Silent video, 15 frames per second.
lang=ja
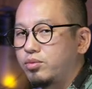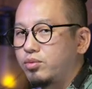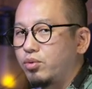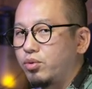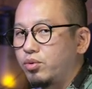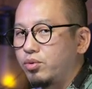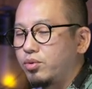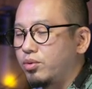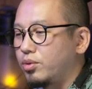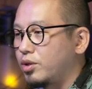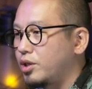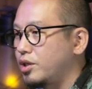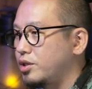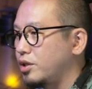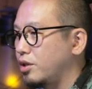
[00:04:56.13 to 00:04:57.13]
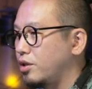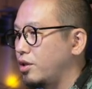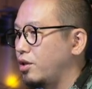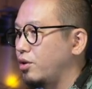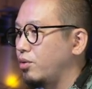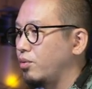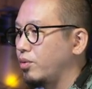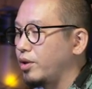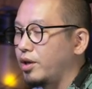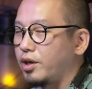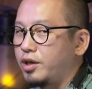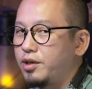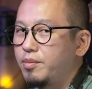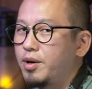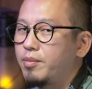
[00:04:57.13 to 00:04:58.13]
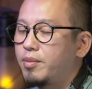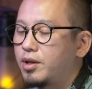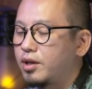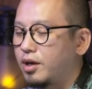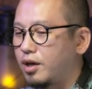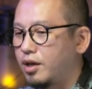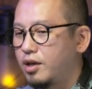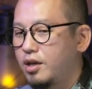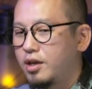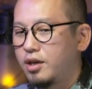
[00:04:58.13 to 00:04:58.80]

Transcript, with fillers: という記事が出ているので今まだ